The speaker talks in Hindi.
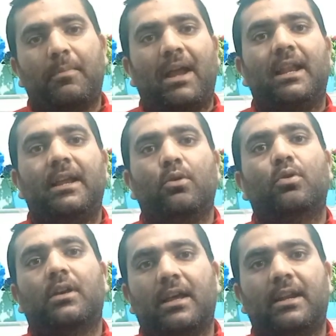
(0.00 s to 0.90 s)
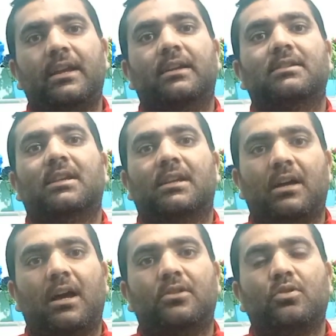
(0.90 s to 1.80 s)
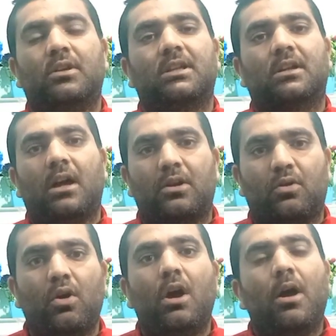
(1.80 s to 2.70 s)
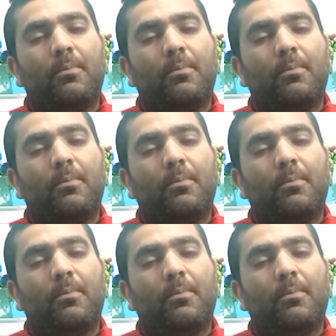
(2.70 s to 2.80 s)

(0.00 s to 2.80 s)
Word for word: पहले ही लोग कह रहे हैं कि सरकार जो है सरकार को